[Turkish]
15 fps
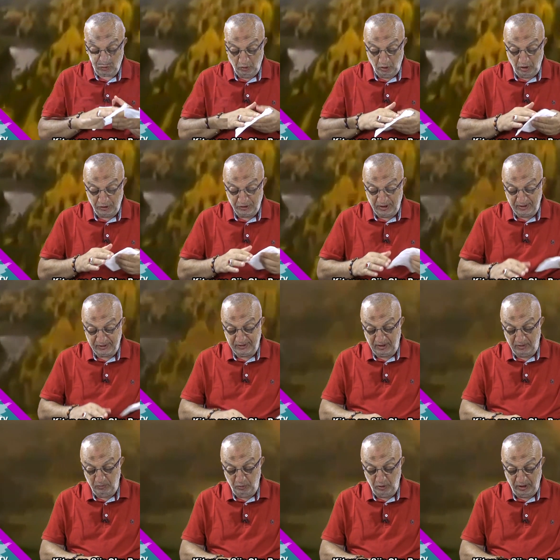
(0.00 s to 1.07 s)

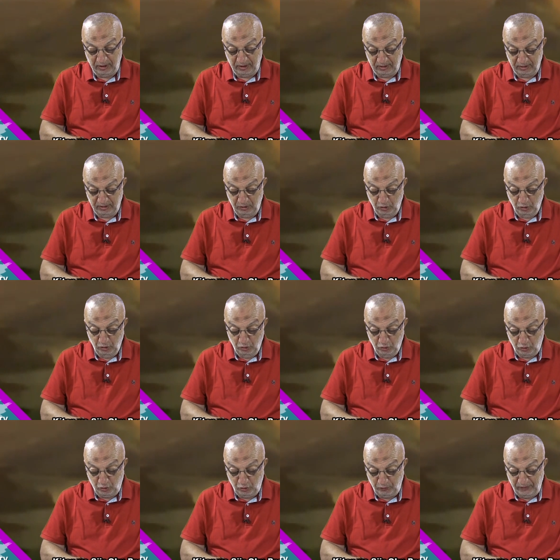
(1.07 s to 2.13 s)
Rönesans'tan bu yana
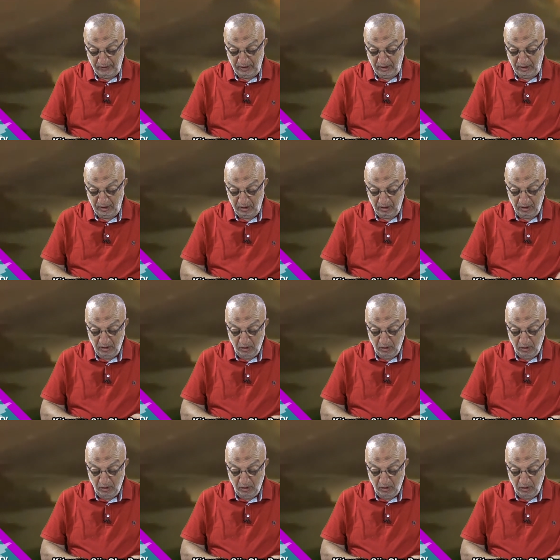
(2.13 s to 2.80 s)
şu veya